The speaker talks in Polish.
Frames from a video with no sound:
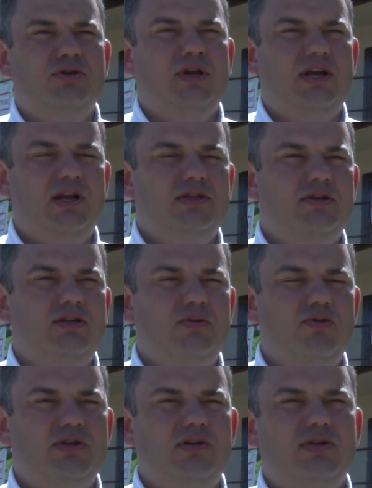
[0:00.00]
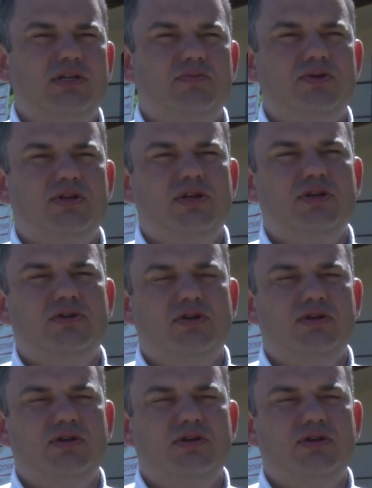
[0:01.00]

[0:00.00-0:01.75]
czy rekreacyjnych można do nas przynieść.